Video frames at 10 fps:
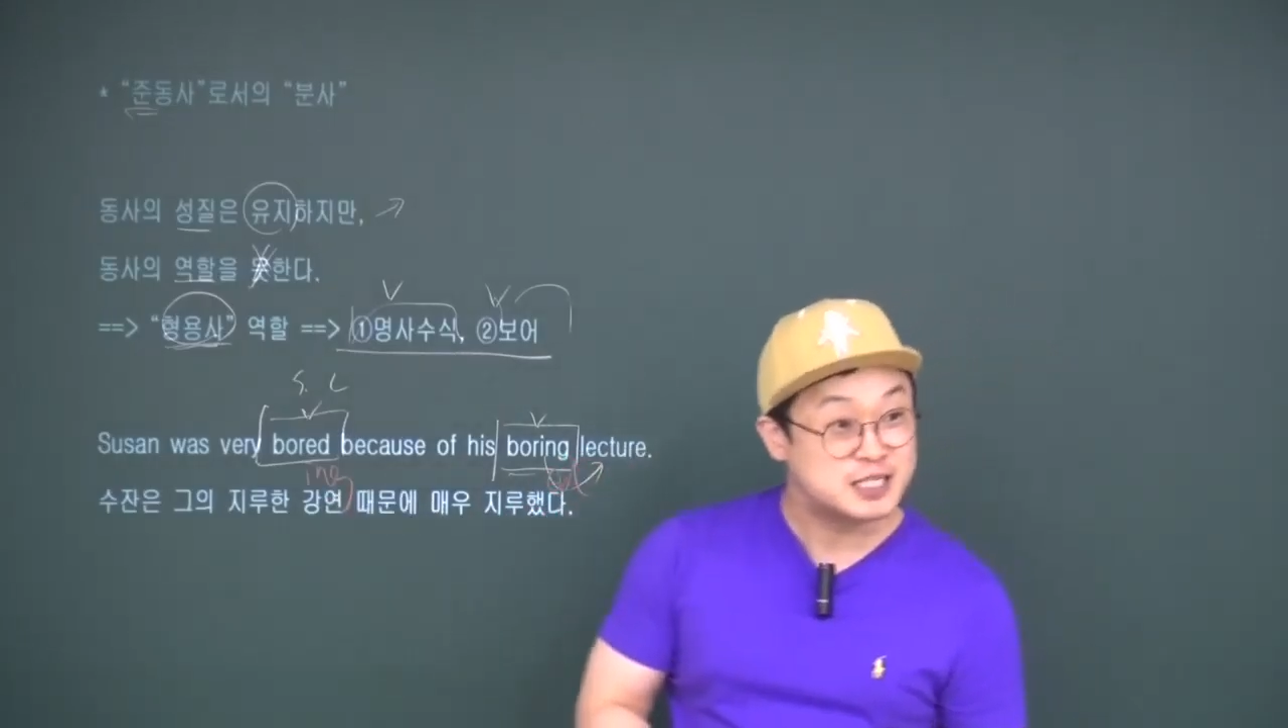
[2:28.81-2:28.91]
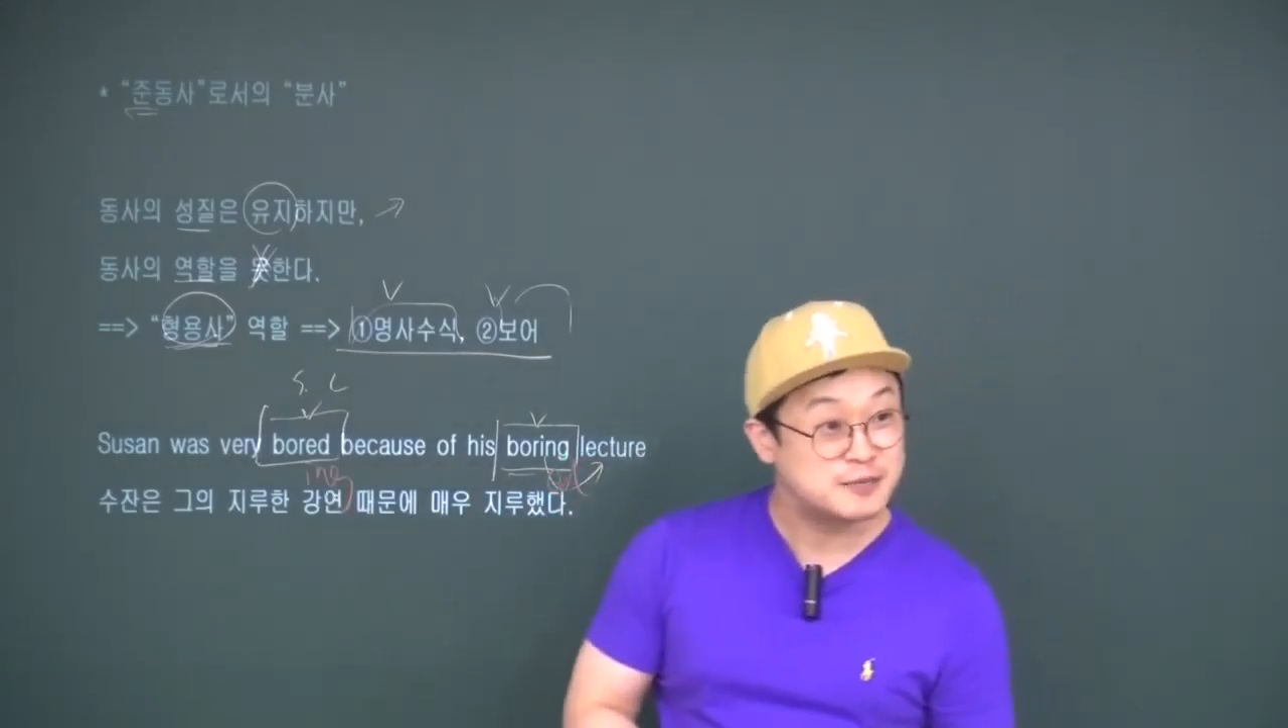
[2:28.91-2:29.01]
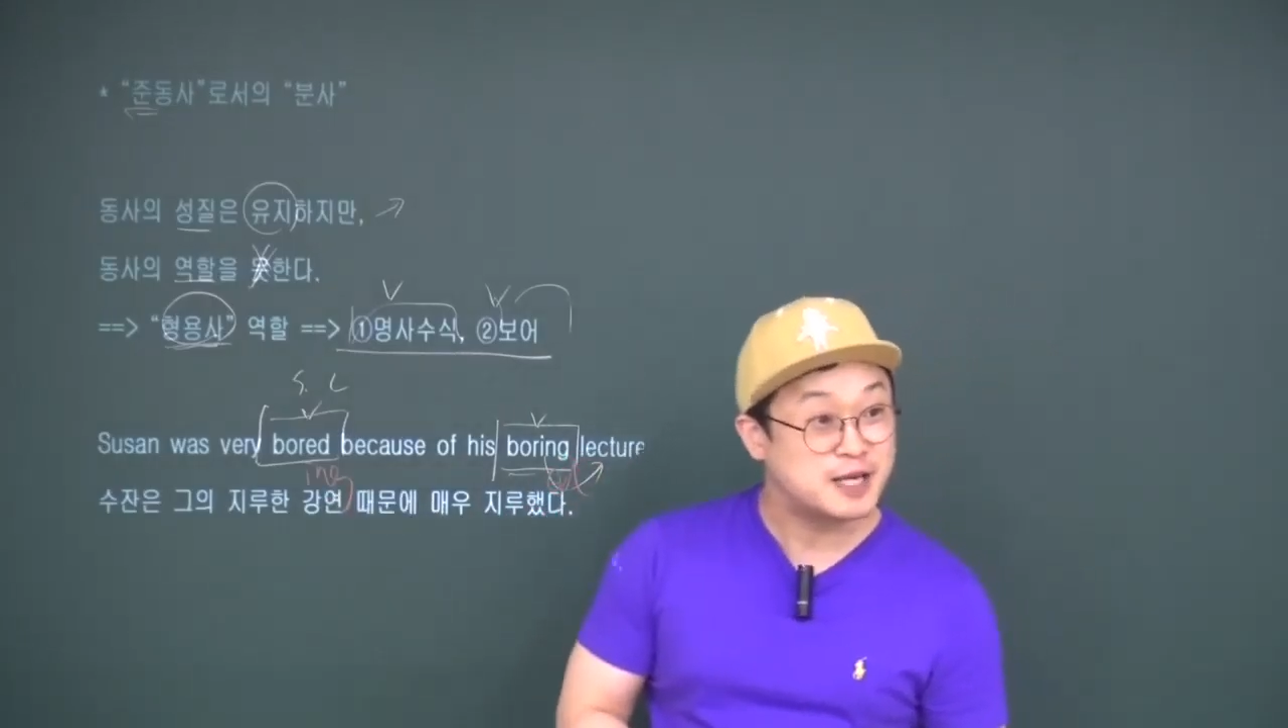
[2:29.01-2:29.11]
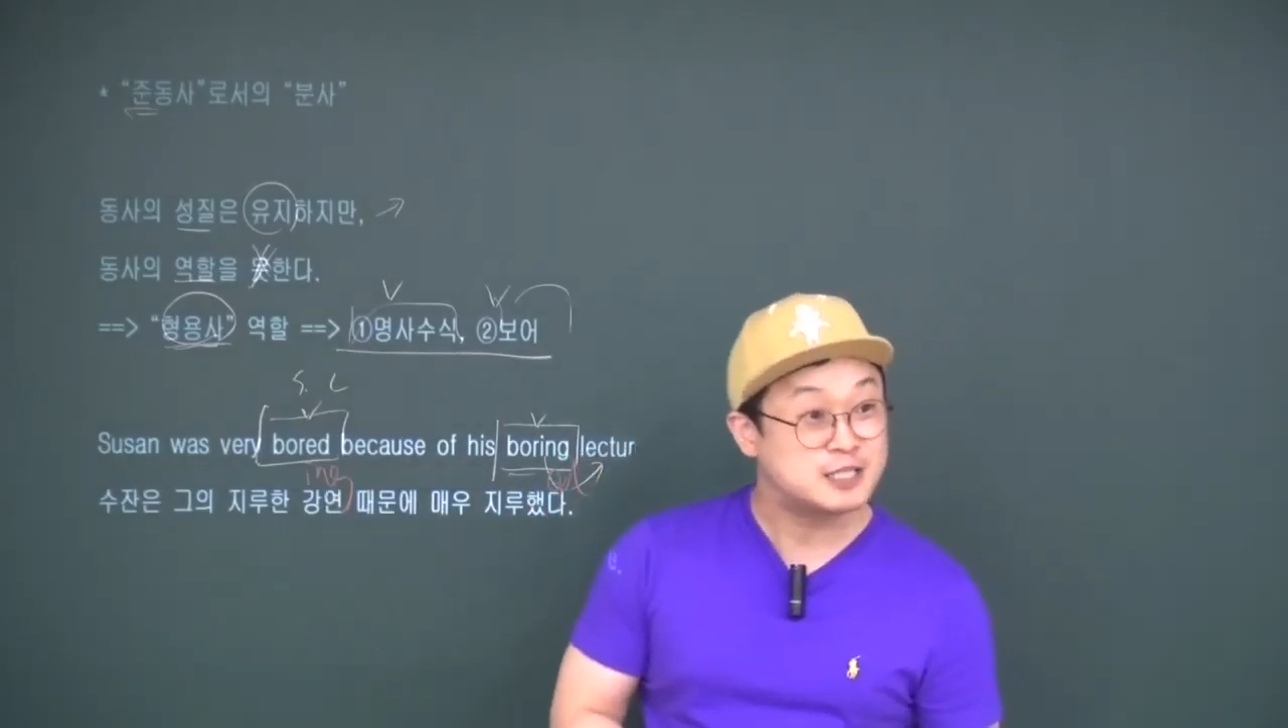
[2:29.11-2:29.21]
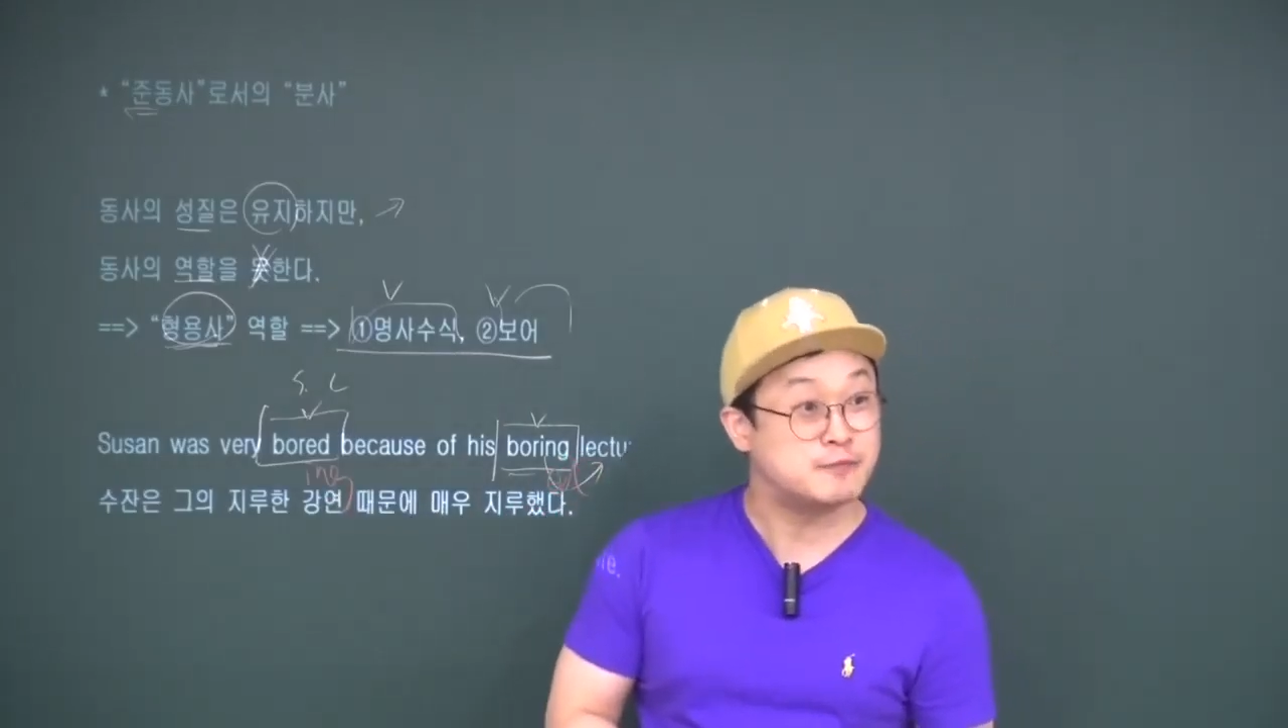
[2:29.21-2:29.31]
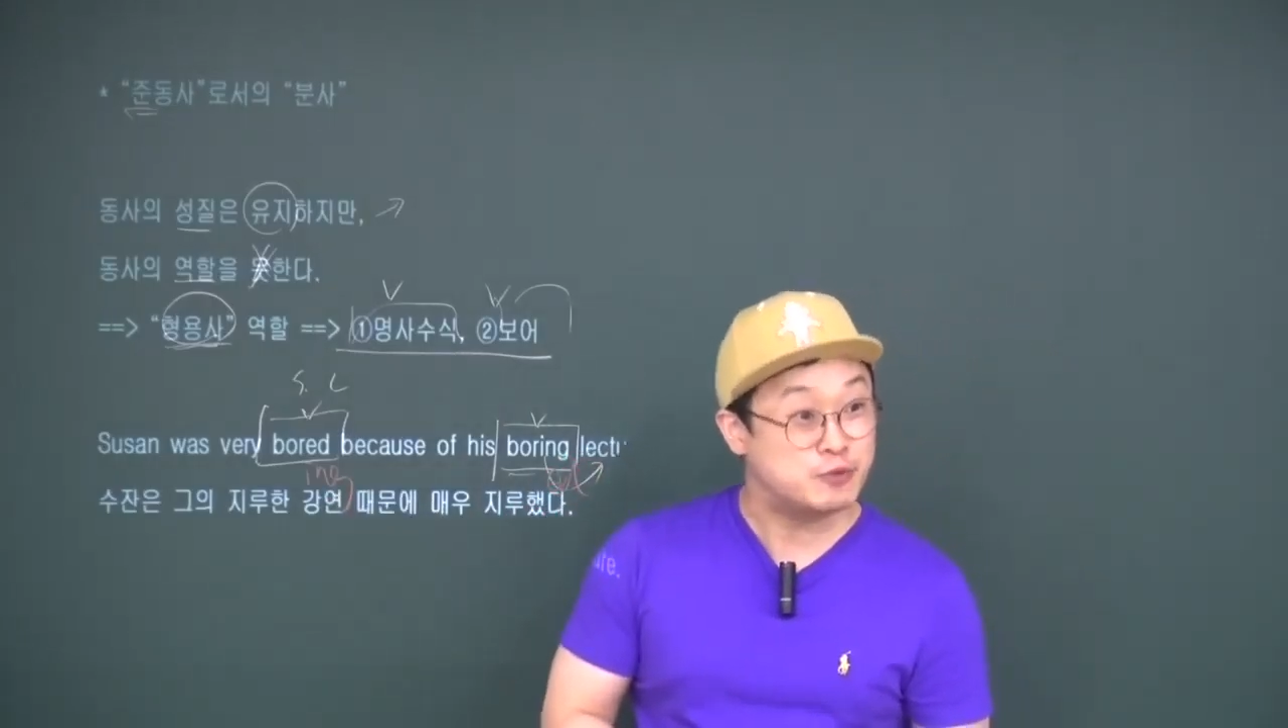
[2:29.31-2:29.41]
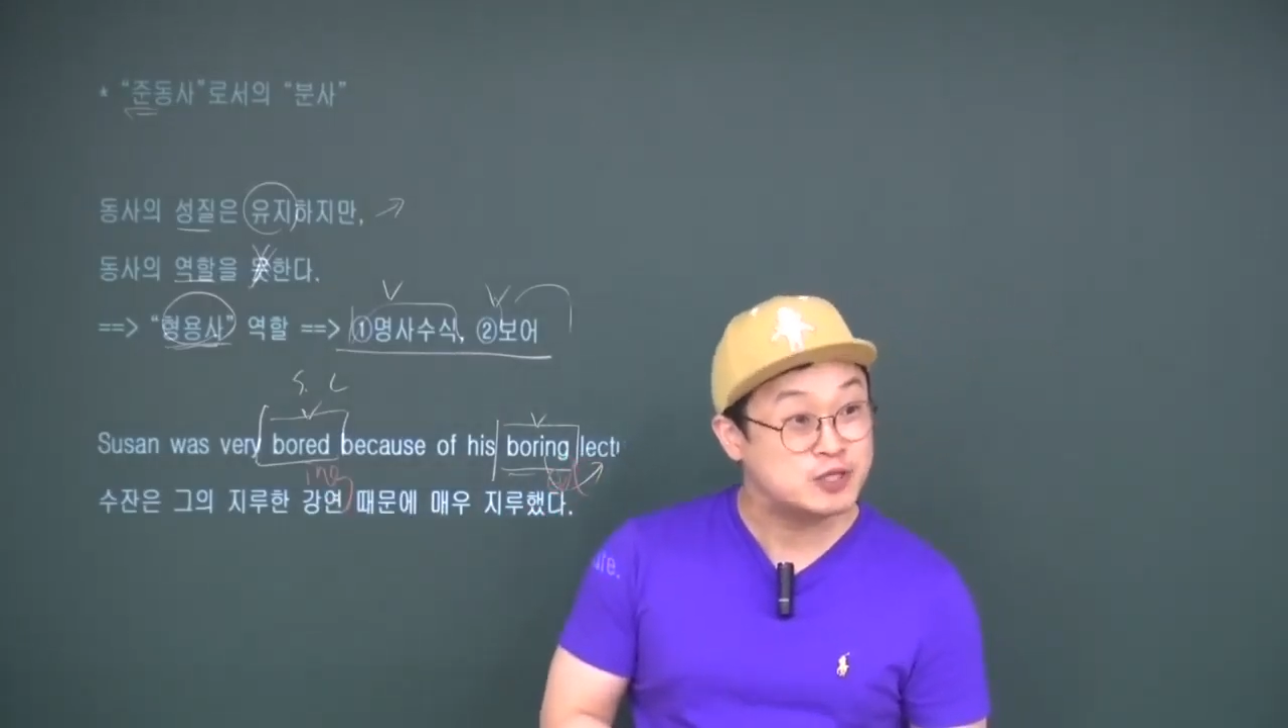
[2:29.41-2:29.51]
시험의 핵심